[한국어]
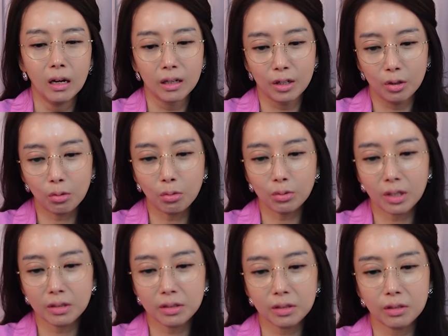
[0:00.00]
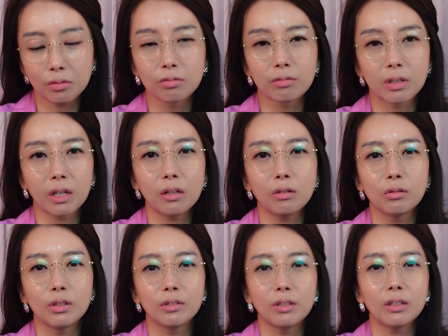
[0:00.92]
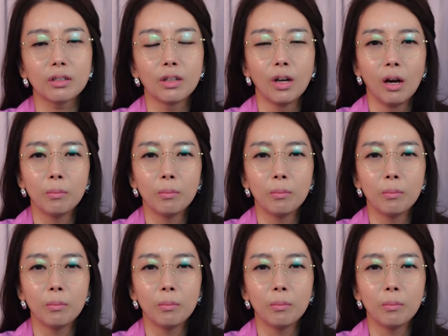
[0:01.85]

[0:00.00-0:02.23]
그리고 사실 국회의원이